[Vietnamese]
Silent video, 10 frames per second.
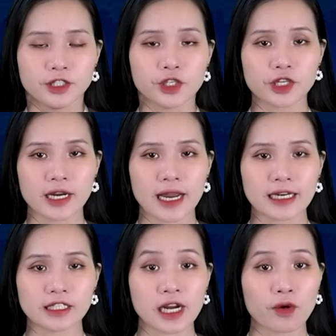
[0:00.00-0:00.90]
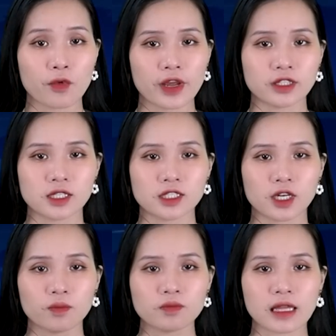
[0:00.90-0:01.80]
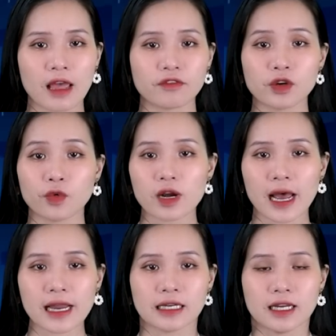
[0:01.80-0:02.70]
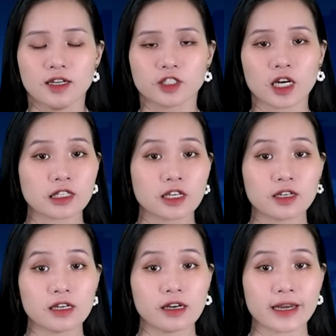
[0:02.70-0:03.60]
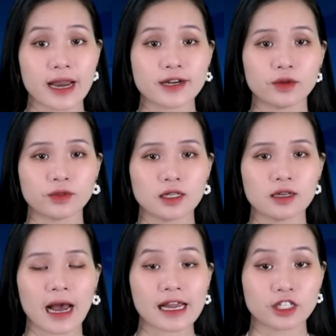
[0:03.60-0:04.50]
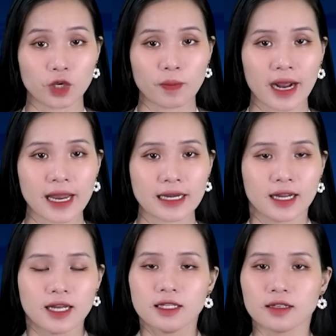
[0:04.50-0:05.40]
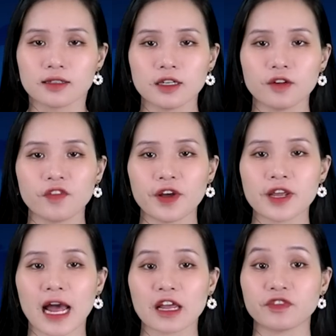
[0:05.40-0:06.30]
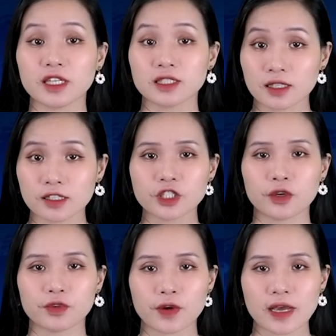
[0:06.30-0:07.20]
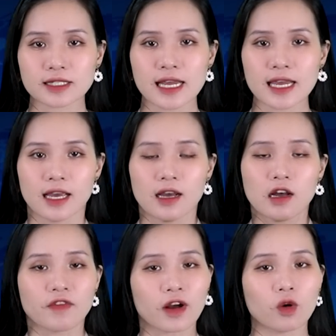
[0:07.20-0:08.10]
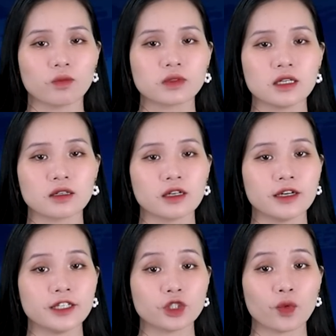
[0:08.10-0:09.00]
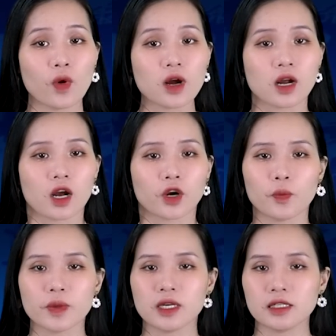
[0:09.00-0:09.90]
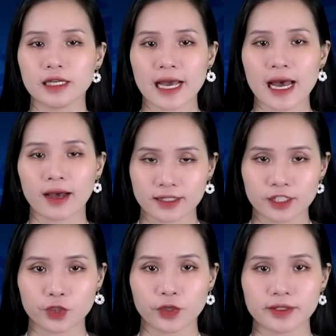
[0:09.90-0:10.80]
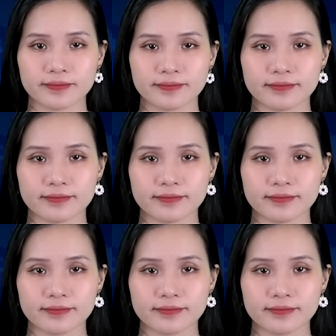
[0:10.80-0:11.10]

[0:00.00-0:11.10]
Chương trình này trao quyền sinh sống tại Vương quốc Anh cho những người đã đầu tư 2 triệu bảng Anh, tương đương với 2,4 triệu USD và cũng được người Trung Quốc cũng như người Nga ưa chuộng.